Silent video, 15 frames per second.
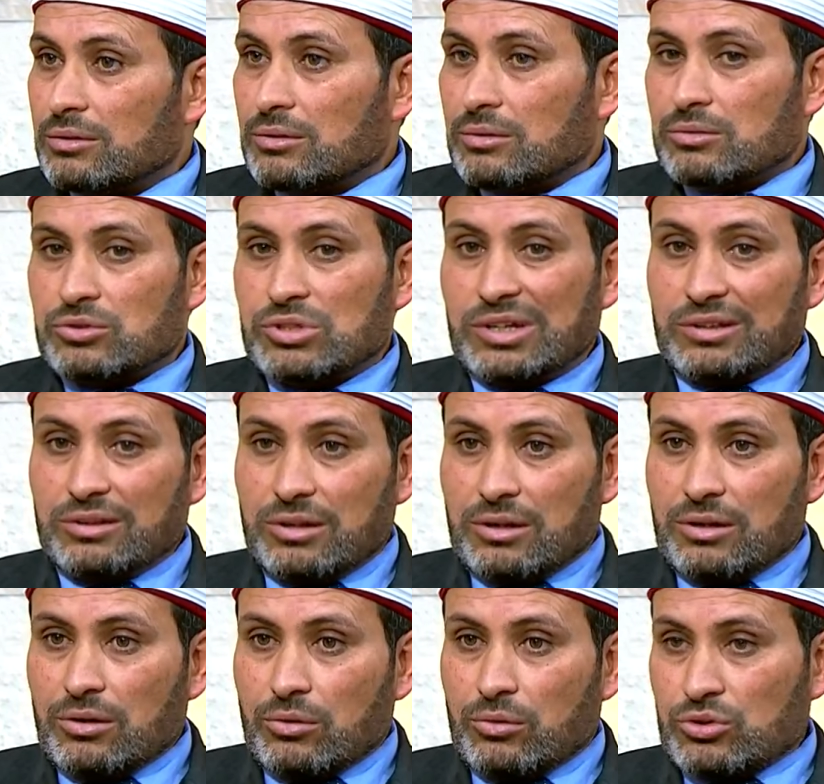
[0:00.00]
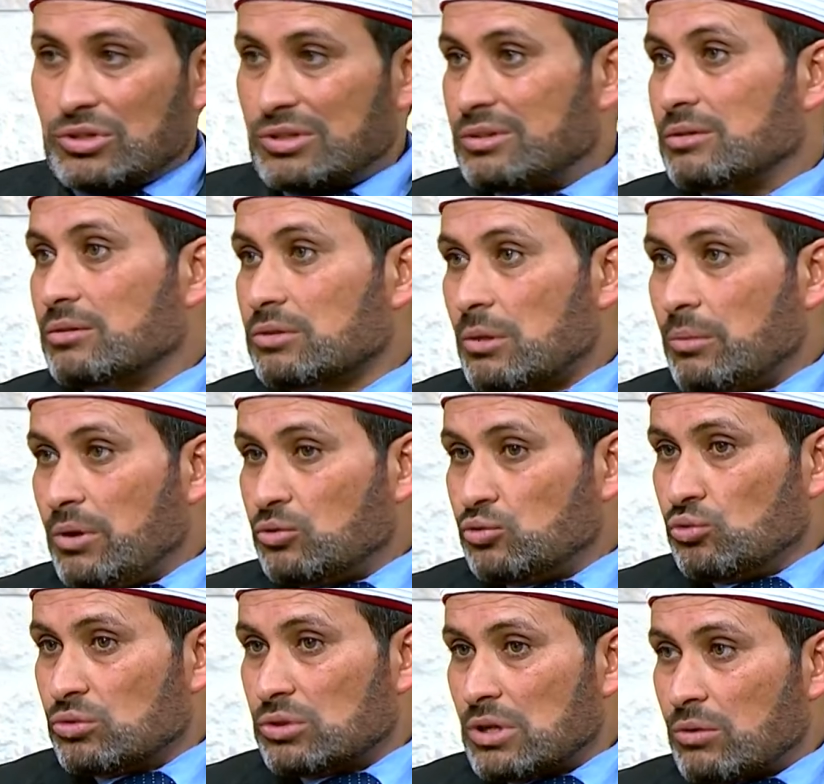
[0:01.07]
جدة وجد طبعا
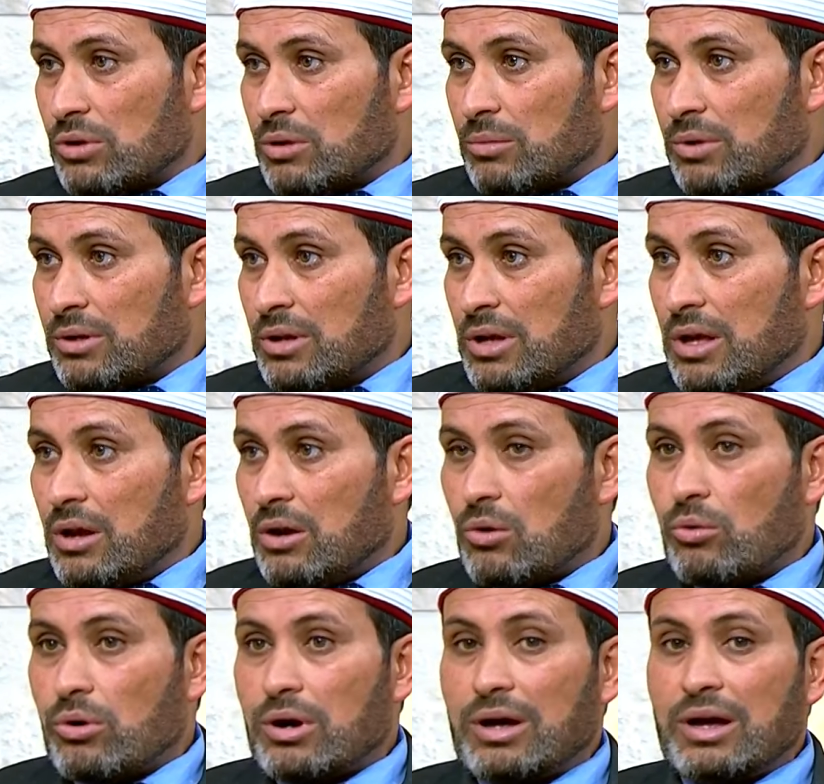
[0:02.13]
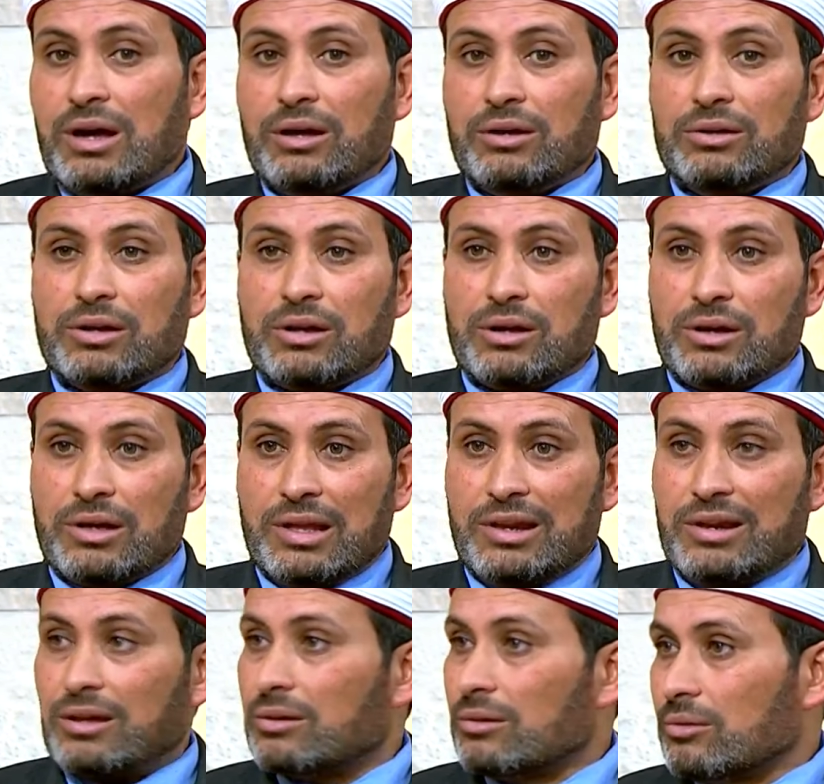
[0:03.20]
شو ساوى كمان هو أحيا
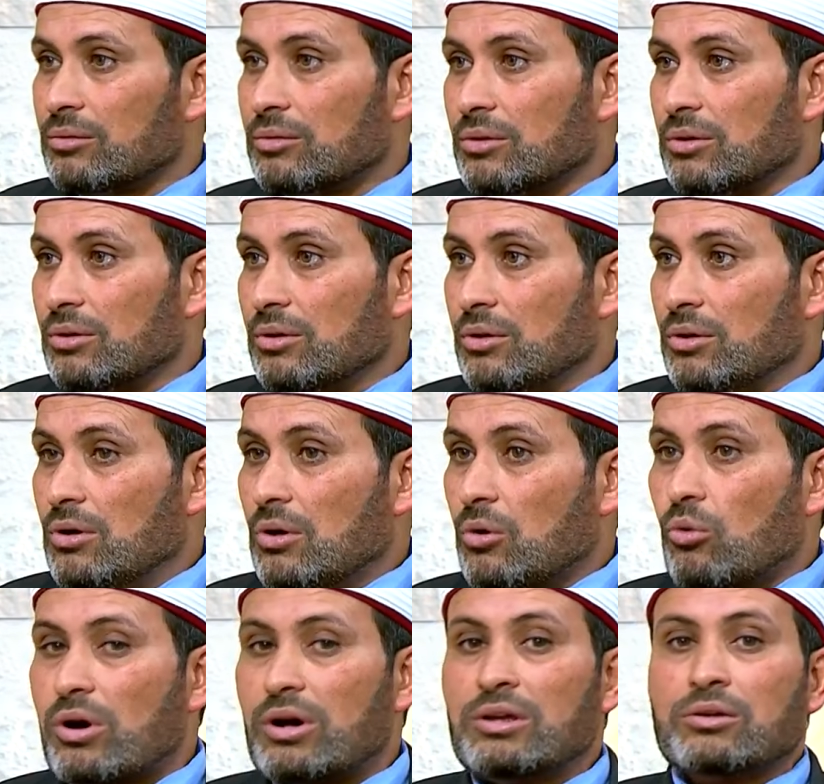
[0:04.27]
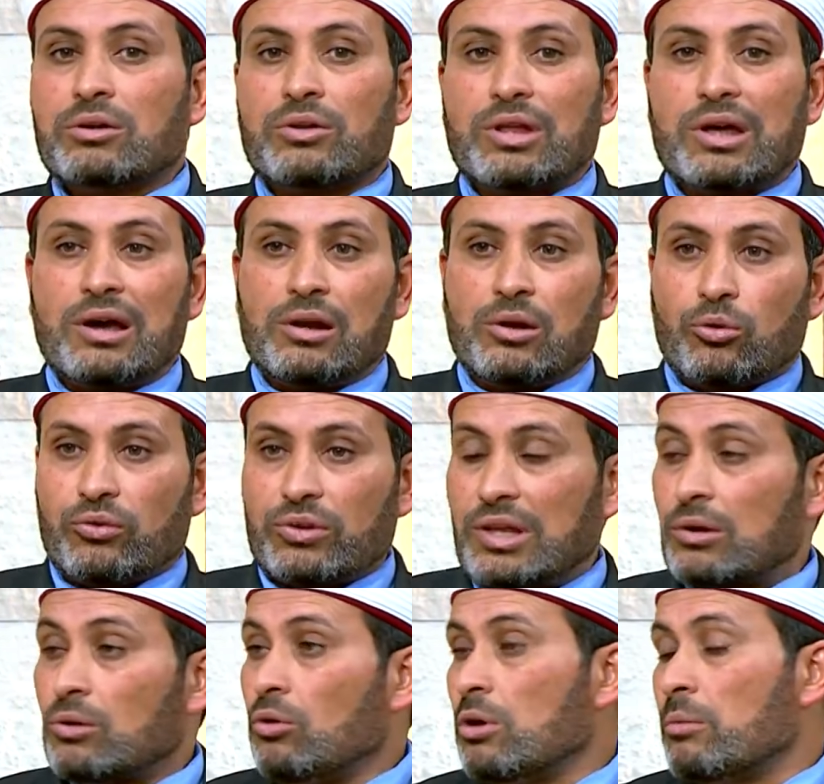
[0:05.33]
الليل وأيقظ أهله
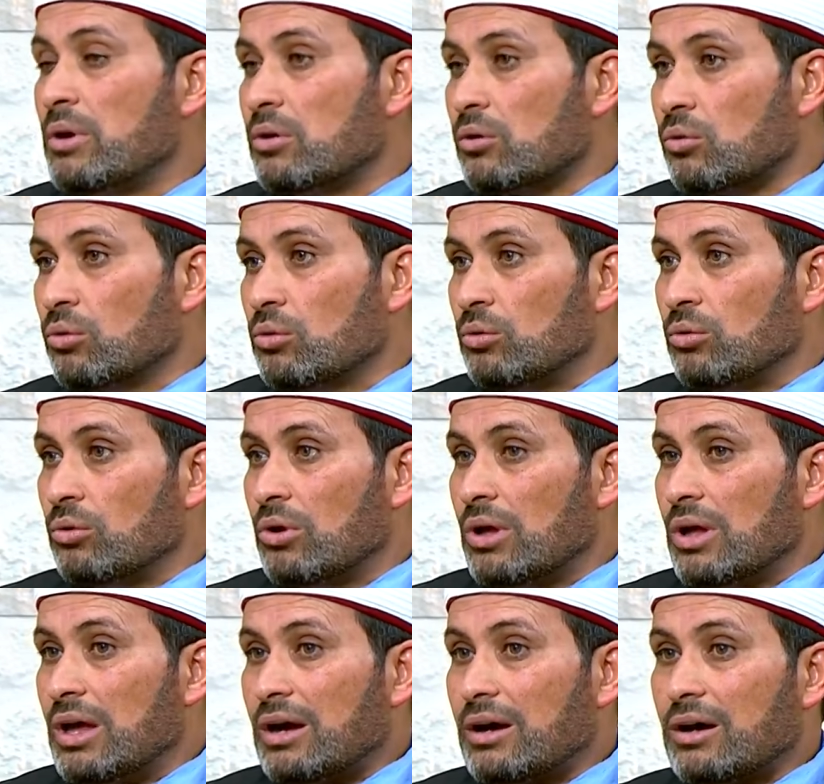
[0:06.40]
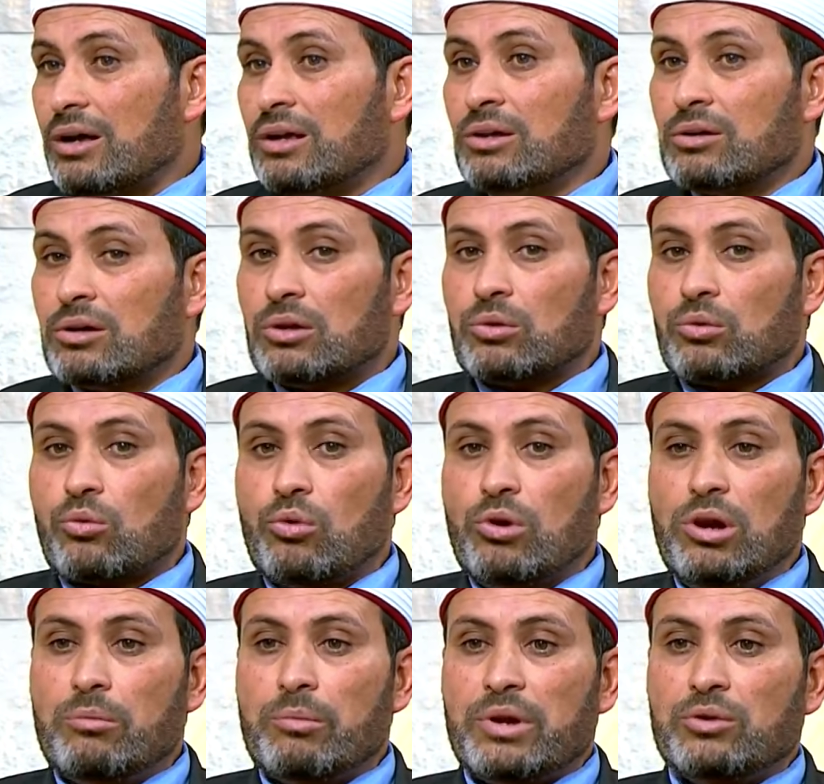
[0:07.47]
فذلك العلماء يقولوا أيقظ
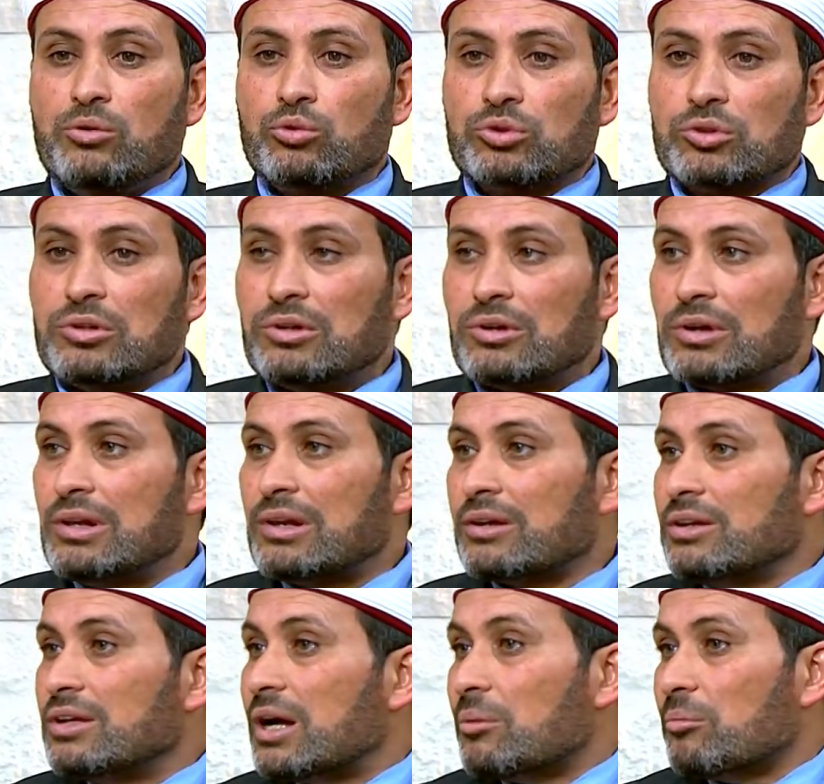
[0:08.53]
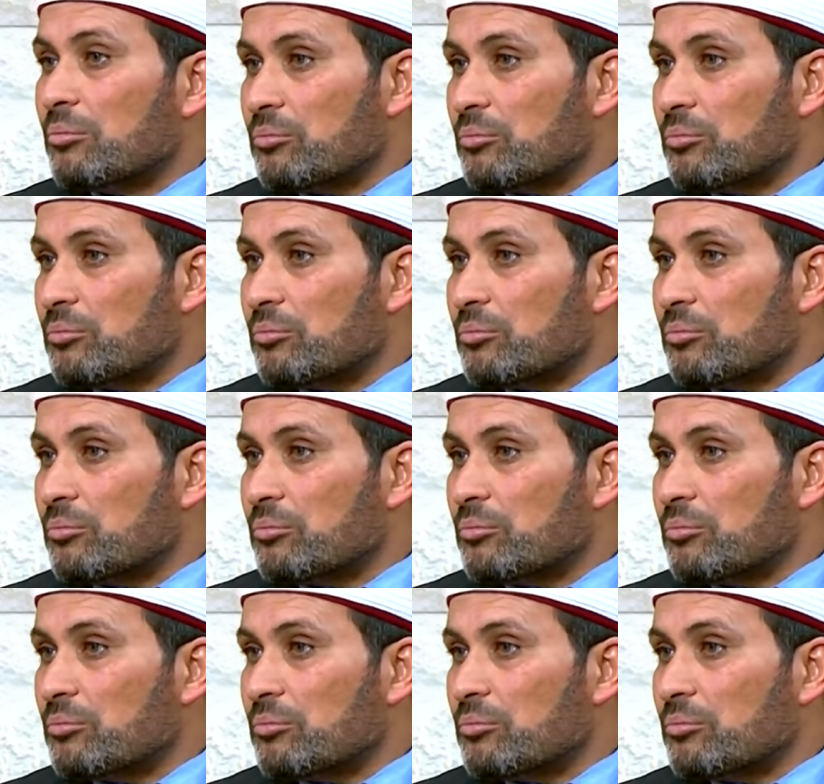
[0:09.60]
كل من يطيق القيام